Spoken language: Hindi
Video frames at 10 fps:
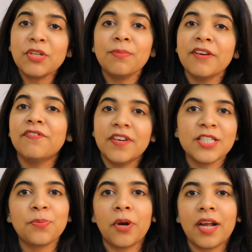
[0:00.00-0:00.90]
कमिंग टू माई
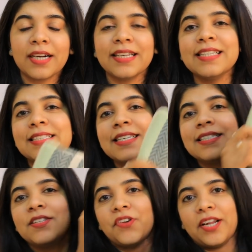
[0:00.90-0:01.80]
फर्स्ट प्रोडक्ट इज
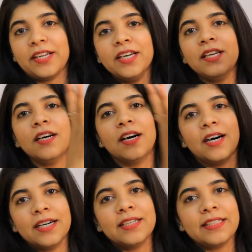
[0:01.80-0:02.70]
दिस
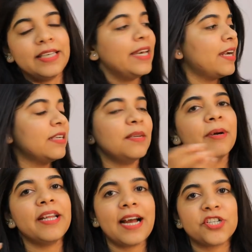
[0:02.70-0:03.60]
रनर ये रनर ट्रायल
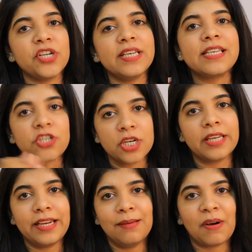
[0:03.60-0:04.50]
मैंने एक्चुअली
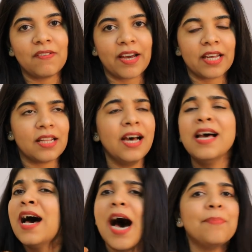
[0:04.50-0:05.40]
किचन के लिए मंगवाया था
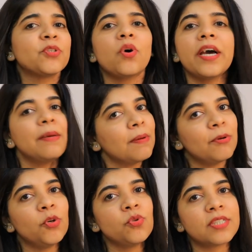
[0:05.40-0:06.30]
आप इसको कहीं पे
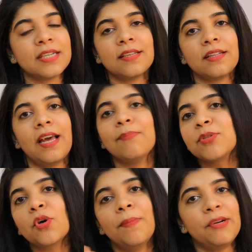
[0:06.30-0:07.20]
भी यूज़ कर सकते हैं आप
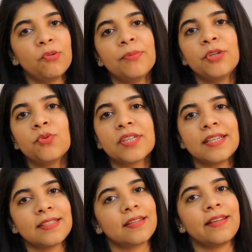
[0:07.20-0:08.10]
उसको बेडरूम में यूज़
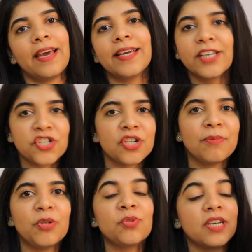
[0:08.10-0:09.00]
कर सकते हैं किचन
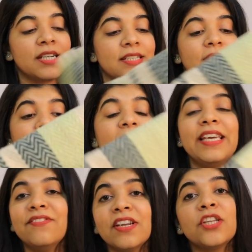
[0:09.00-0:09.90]
में यूज़ कर सकते हैं
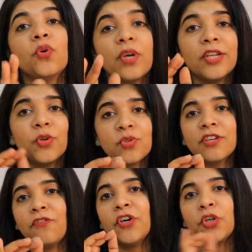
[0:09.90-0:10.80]
इवन यू कैन यूज़
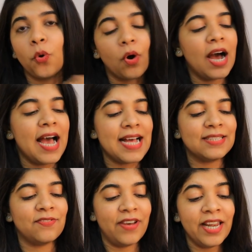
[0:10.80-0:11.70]
इट फॉर योगा
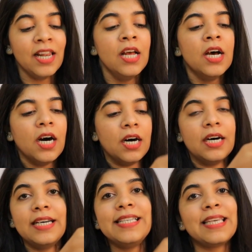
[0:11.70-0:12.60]
एज वेल
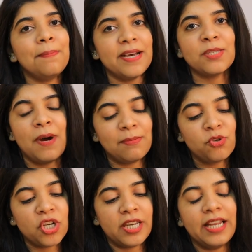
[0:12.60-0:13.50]
इसकी बेस्ट पार्ट
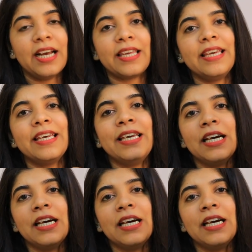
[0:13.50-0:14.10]
मुझे ये लगी कि